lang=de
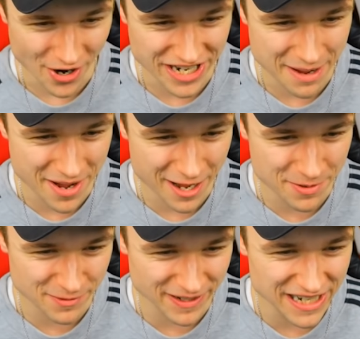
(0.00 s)
Boah, die
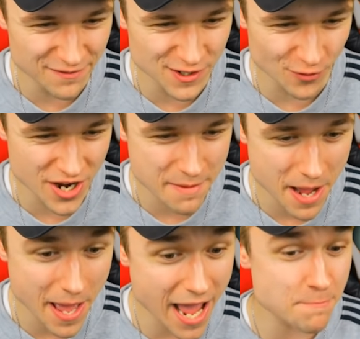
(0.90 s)
Kameraperspektive ist
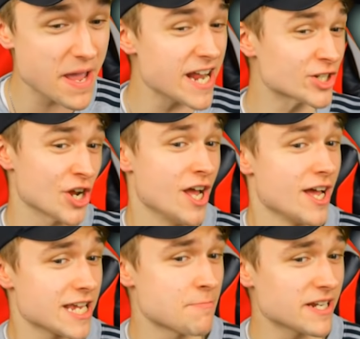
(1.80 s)
wunderbar. Ey, Peach!
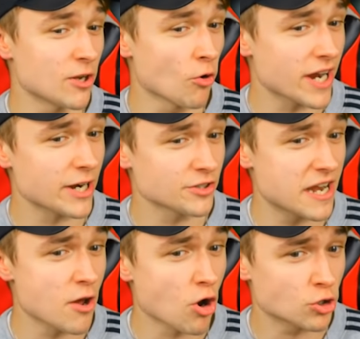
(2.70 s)
Ich möchte ungern unter den